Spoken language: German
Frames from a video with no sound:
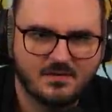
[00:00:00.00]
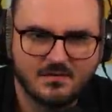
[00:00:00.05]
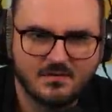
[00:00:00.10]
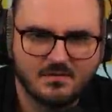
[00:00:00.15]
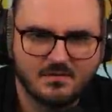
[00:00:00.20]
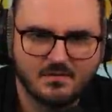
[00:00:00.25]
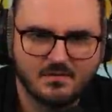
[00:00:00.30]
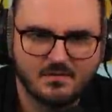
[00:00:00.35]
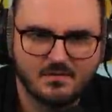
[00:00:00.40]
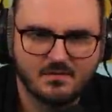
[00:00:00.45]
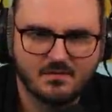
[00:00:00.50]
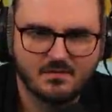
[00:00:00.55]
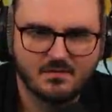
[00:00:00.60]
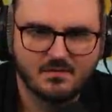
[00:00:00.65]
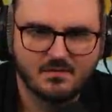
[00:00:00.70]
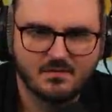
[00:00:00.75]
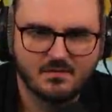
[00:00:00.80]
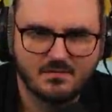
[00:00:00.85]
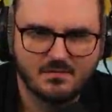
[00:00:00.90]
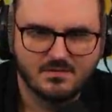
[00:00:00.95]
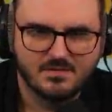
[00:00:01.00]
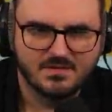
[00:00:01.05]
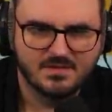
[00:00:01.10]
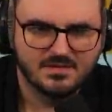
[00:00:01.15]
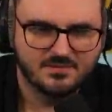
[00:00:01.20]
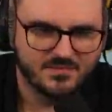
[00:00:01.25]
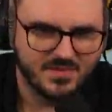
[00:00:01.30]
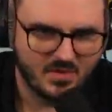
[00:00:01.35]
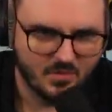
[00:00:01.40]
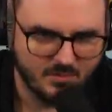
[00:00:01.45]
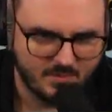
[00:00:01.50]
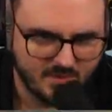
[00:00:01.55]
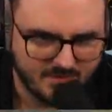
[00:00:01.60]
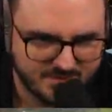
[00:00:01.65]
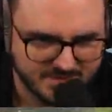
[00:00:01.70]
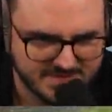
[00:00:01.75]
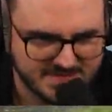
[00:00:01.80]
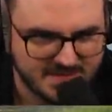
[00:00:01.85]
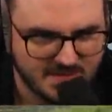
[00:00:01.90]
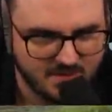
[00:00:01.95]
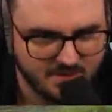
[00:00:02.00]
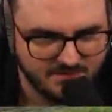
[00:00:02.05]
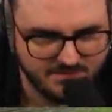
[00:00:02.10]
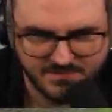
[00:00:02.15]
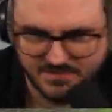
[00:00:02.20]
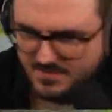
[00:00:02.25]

Was willst du fällen? Ein Baum auf es drauf,